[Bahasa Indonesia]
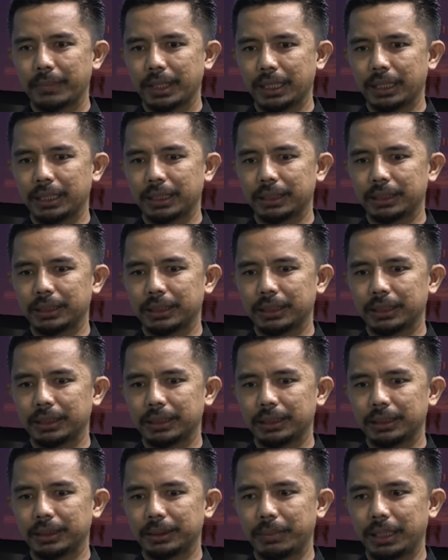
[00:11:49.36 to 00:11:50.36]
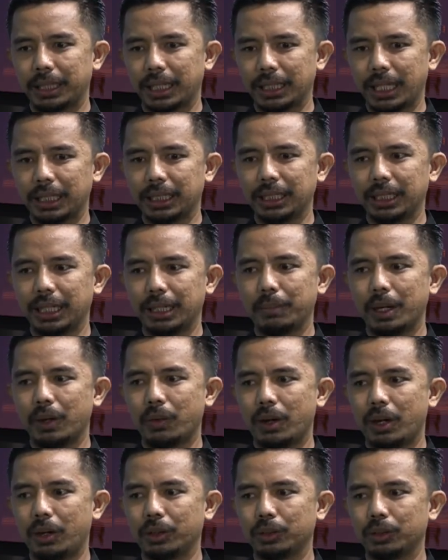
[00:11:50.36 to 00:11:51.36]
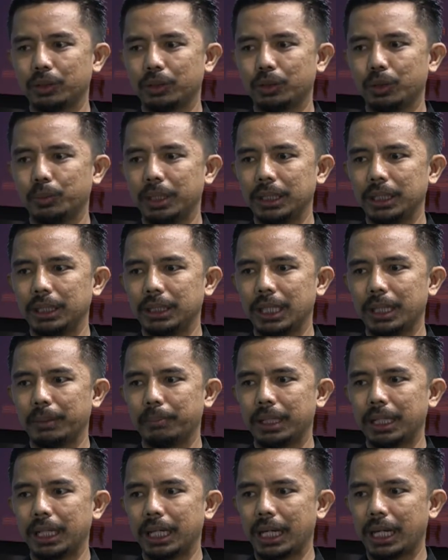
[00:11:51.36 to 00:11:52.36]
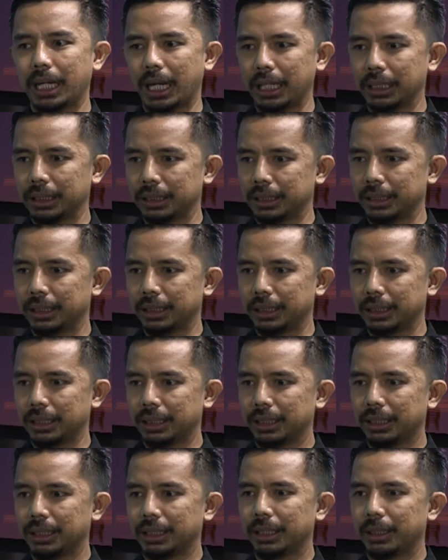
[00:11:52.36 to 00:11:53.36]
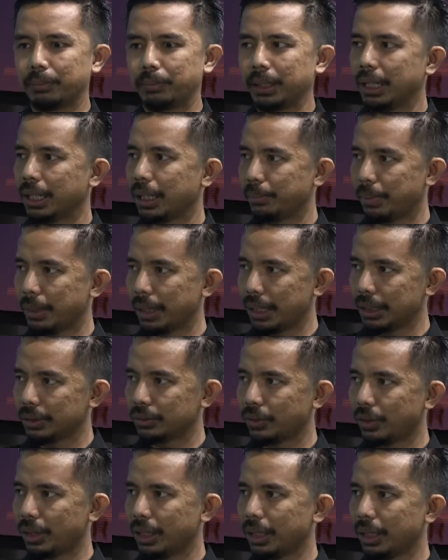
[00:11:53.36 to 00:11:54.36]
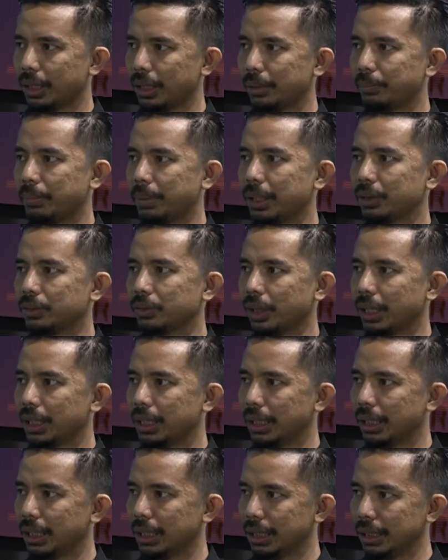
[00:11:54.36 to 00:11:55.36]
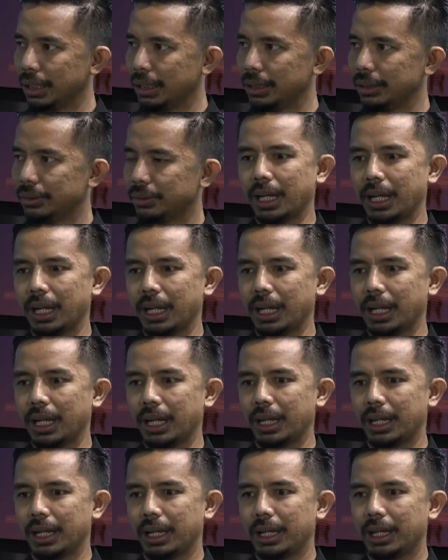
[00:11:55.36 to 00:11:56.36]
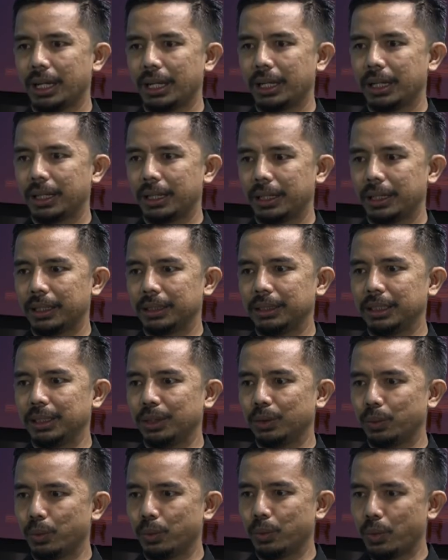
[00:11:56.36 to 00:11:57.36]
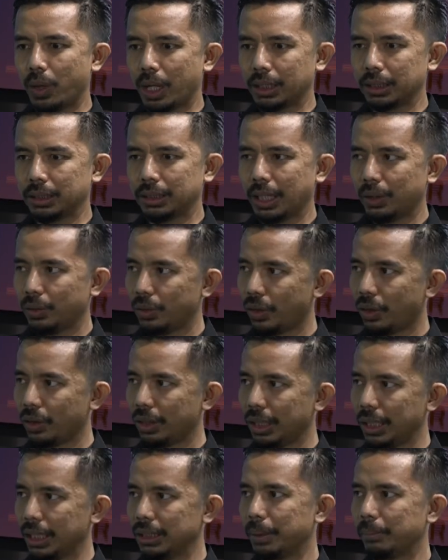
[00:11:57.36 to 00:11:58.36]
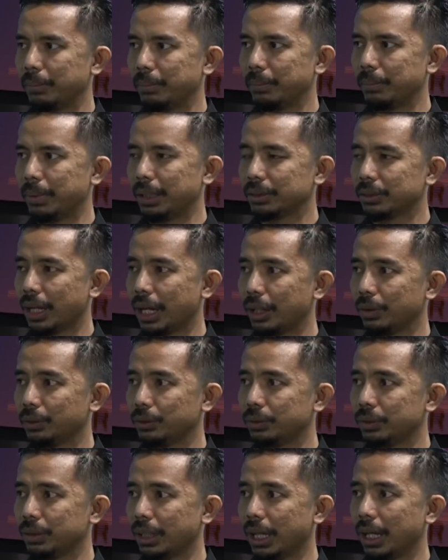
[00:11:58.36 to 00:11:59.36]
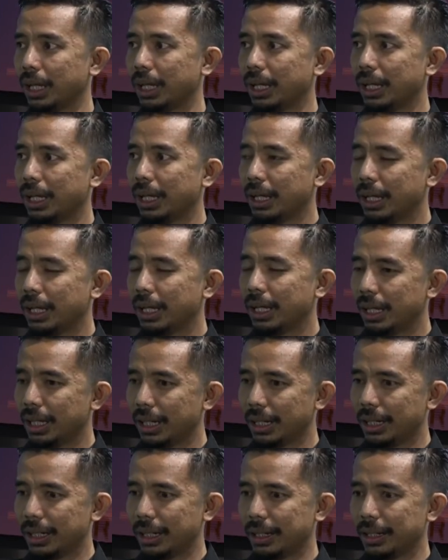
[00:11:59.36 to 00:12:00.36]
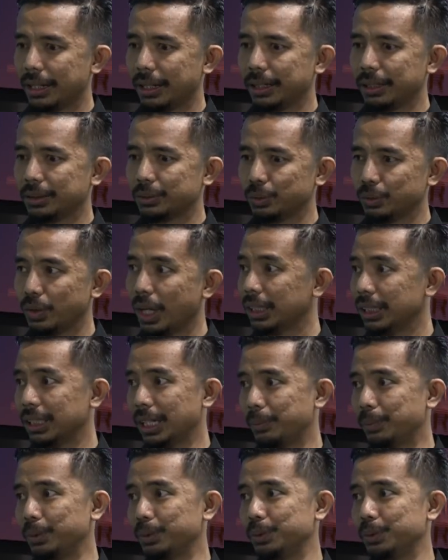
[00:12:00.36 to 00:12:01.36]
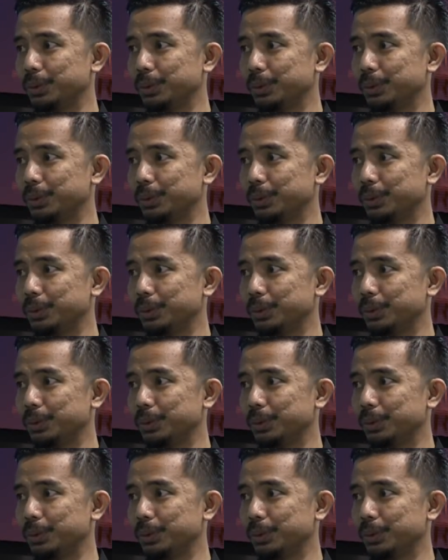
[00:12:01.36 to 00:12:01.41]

eh, berkeyakinan bahwa oknum ini yang menekan kepada kepala sekolah-kepala sekolah negeri sehingga eh, di luar jalur online yang memang seharusnya e, sudah 32